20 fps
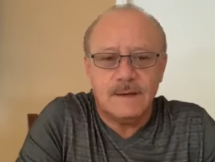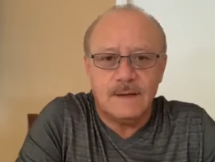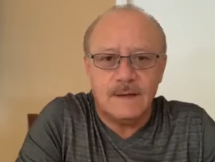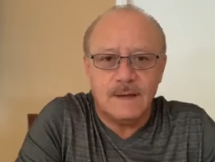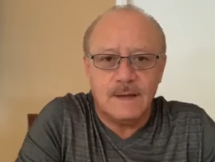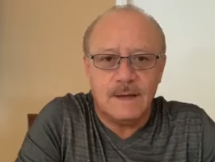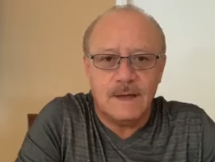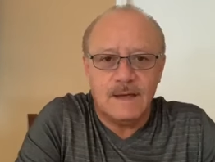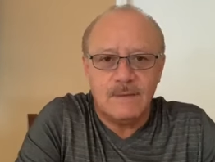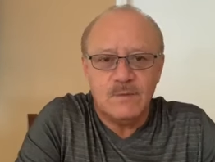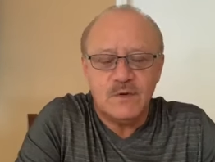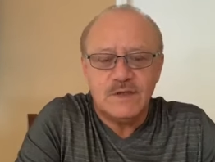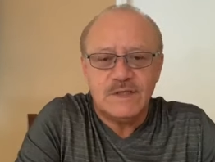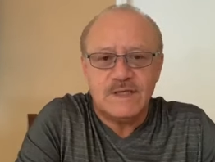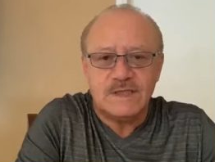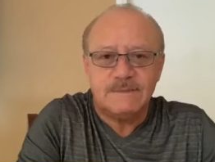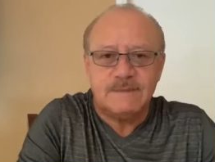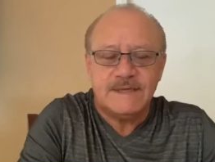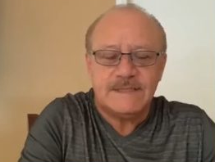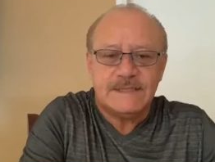Hay muchas
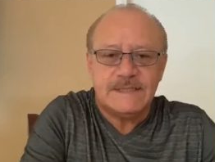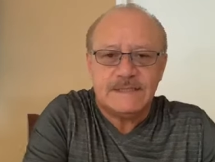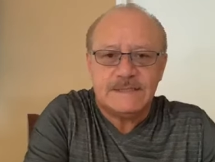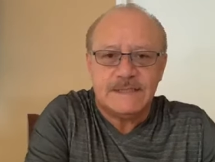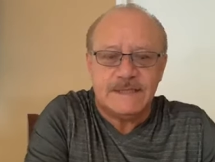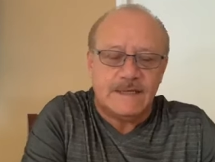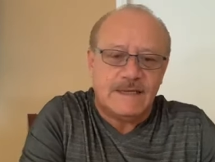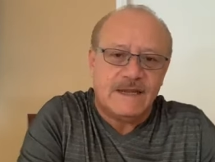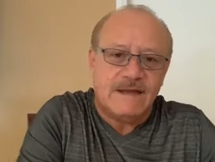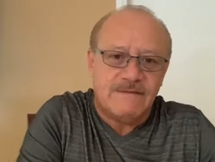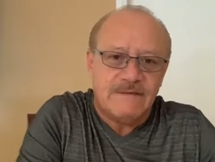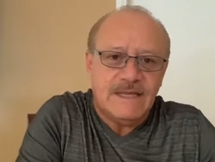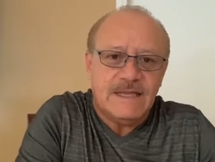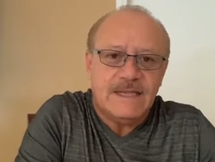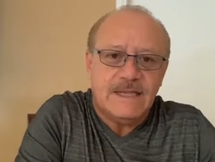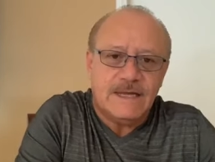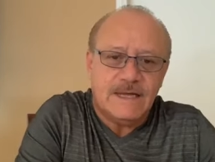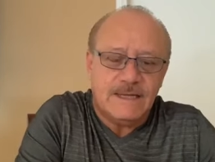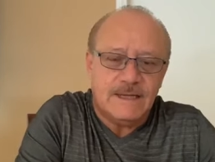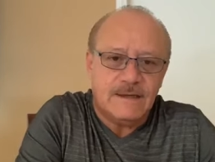veces en la
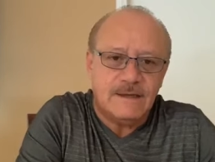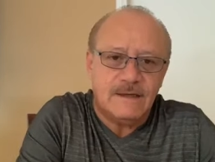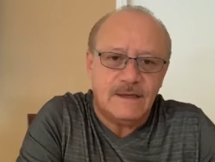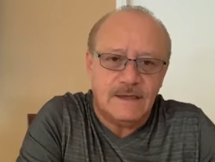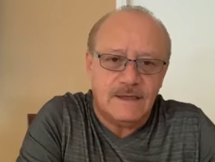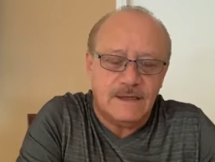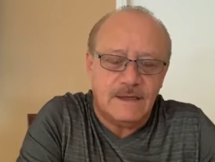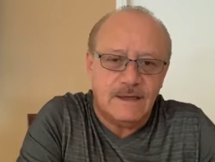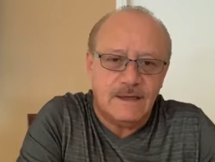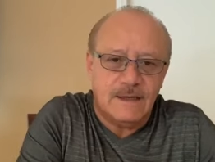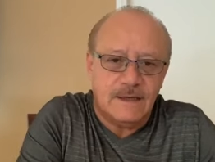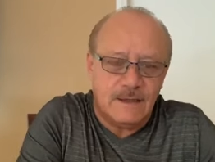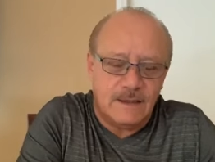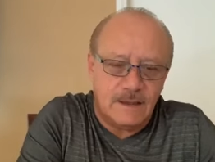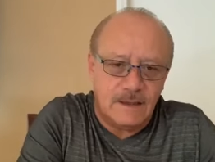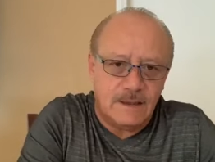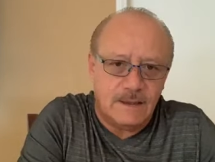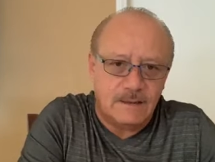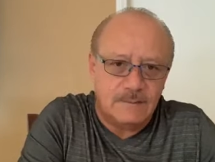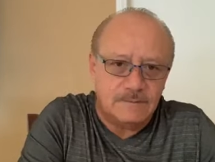vida en
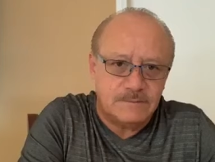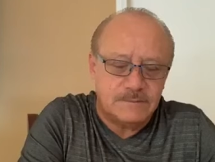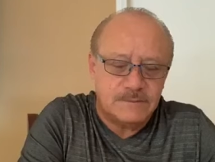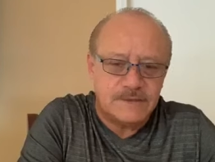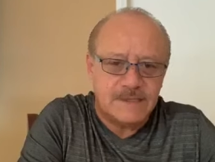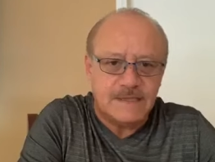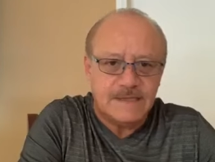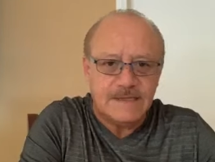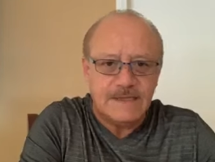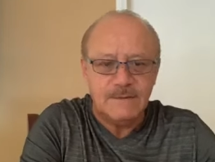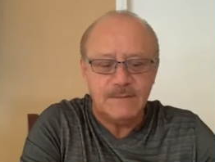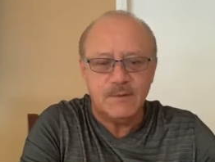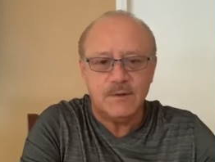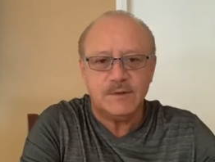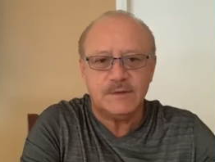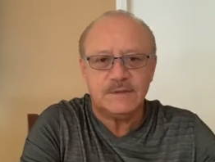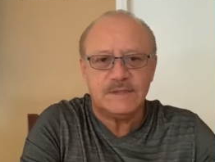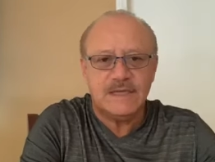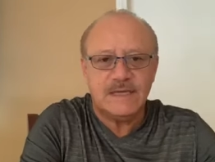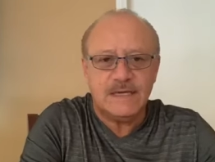que sentimos
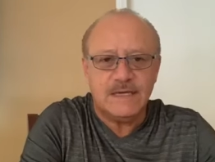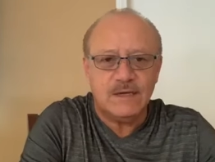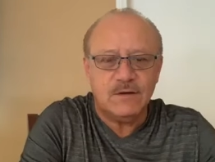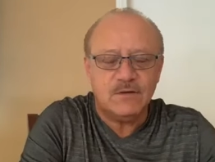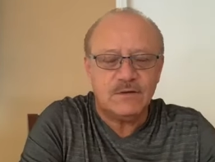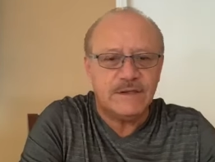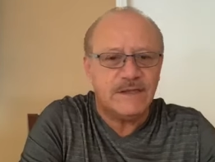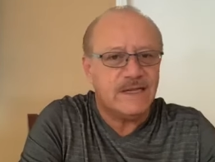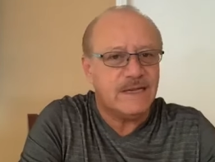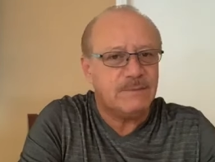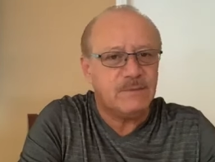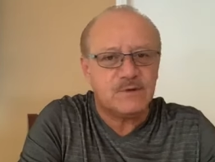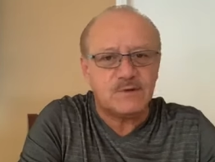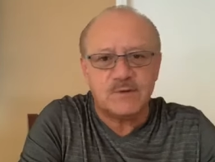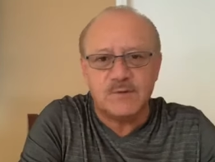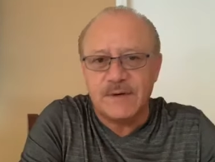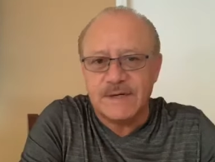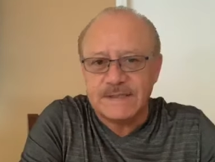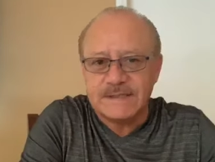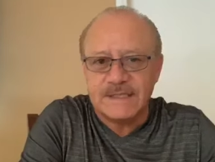de que no tenemos
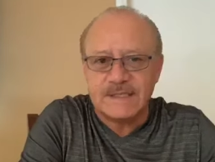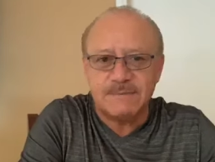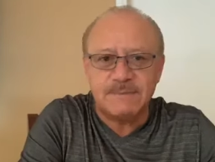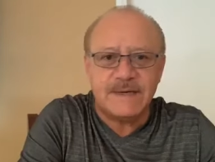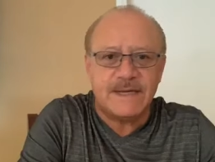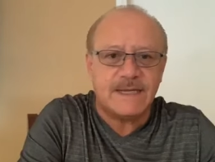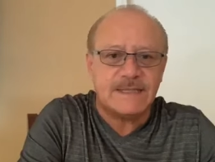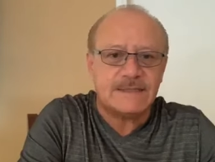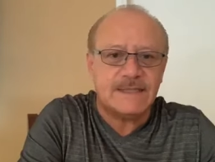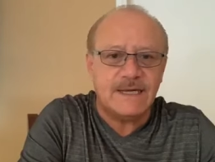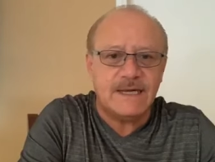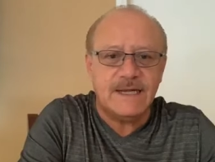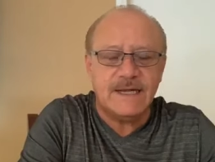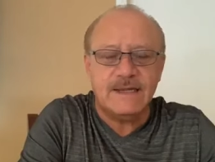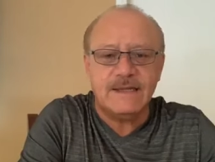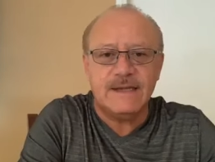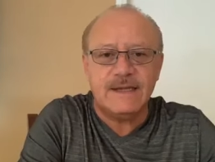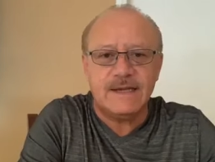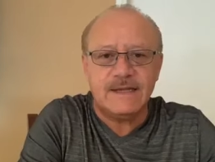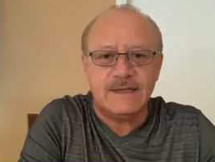fuerzas para seguir
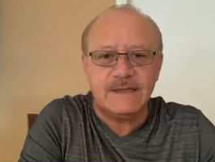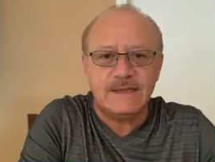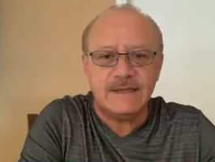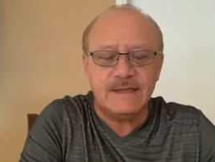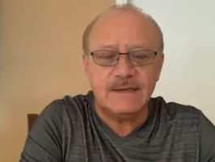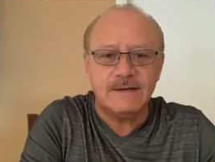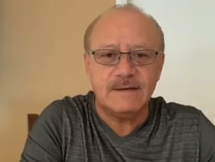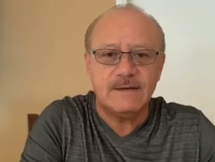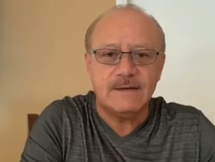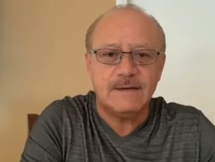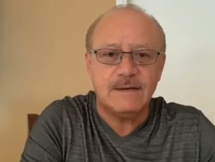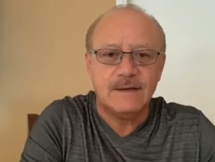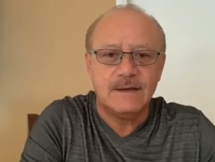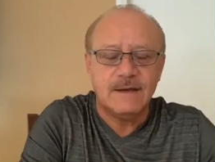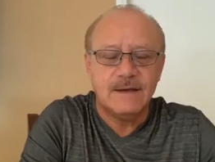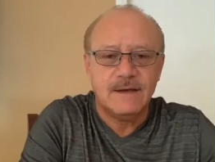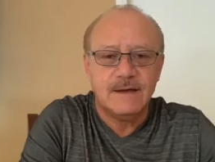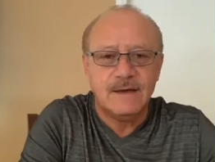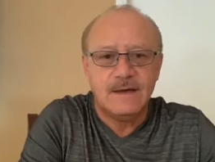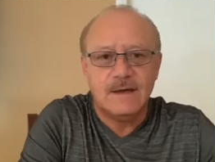adelante.
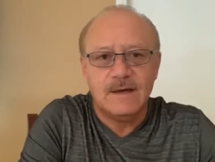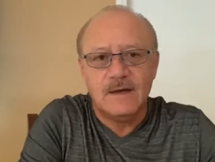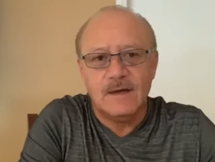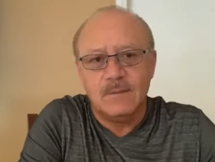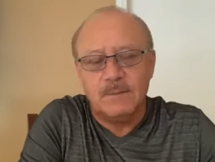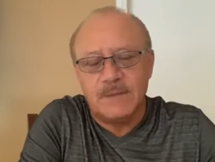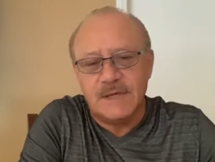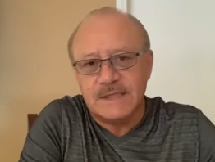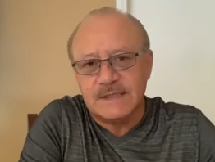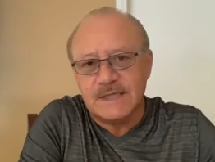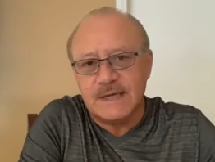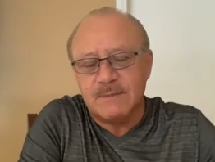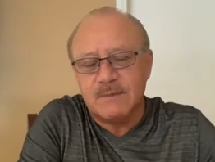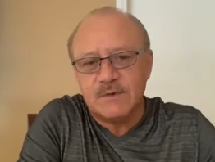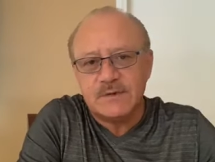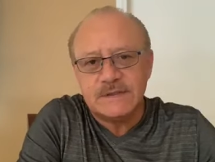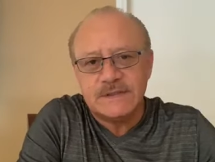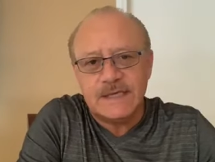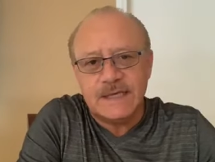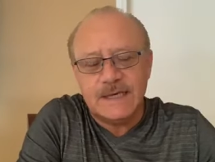Pensamos
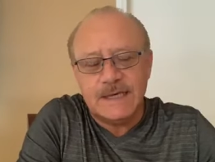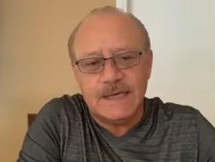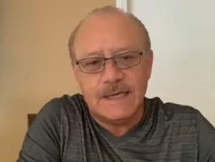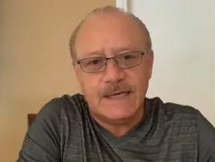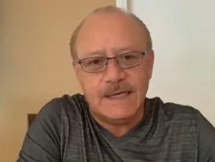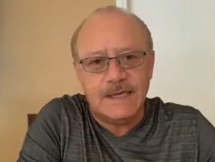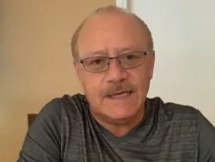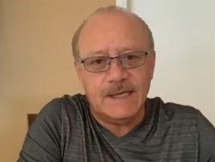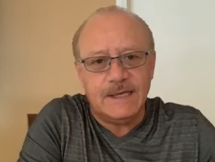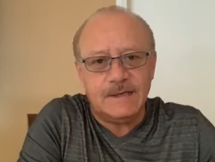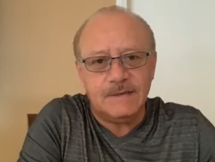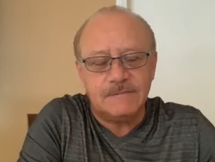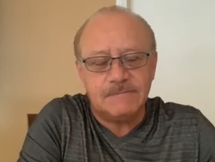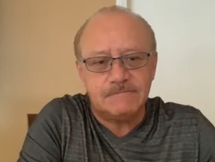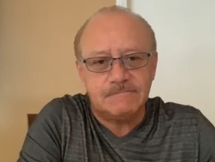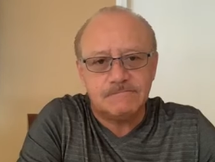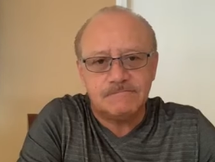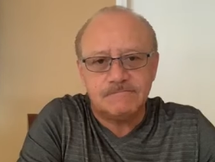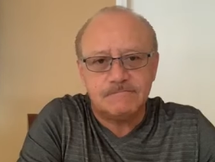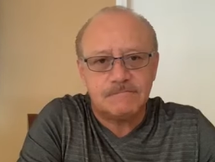de que
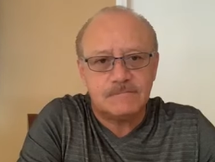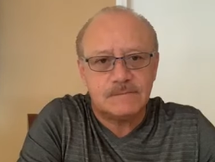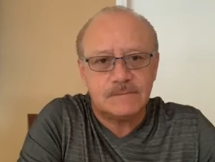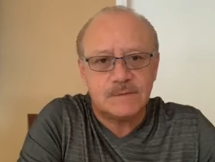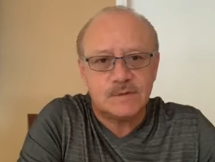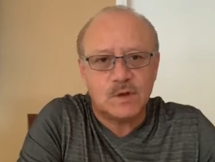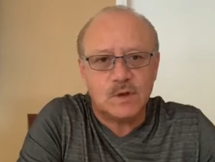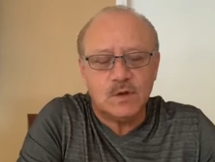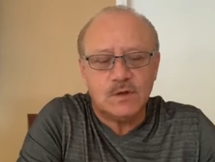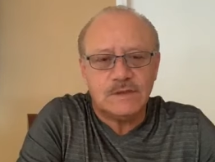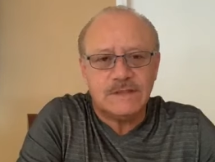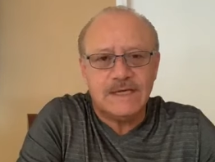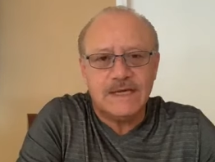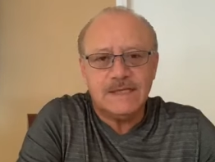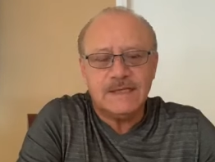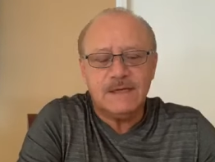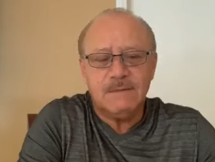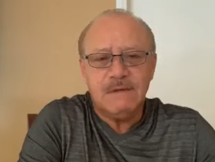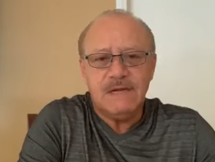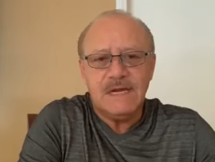todo se ha
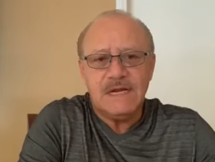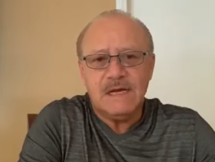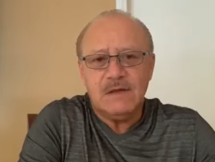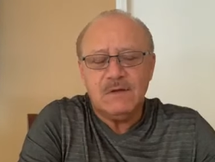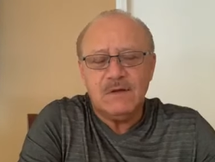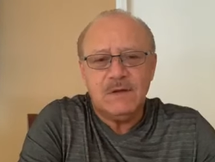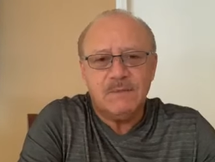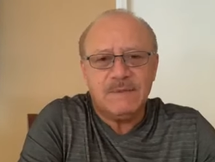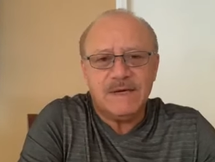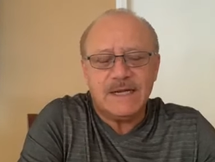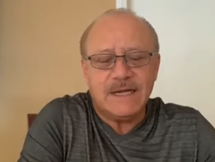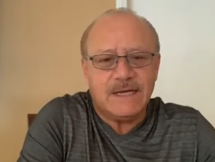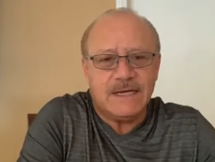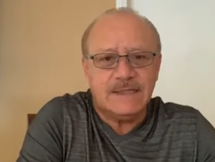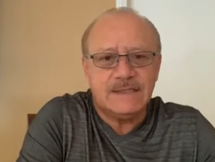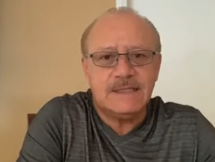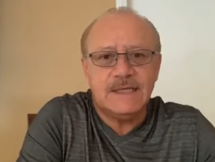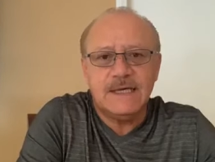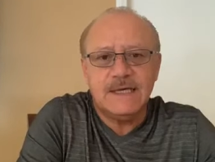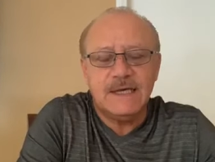terminado y para qué
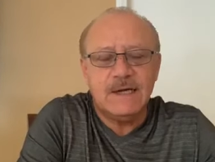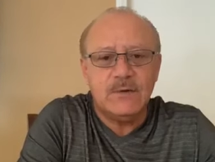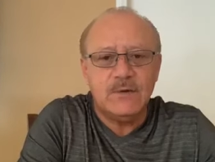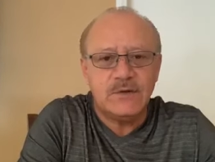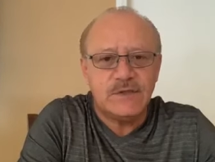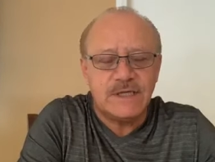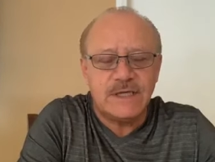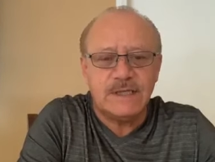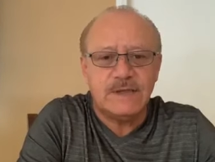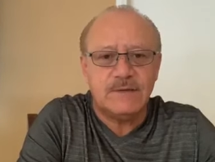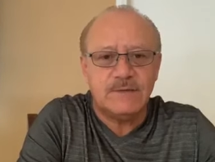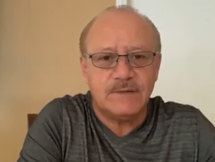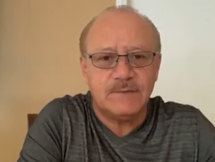seguir luchando.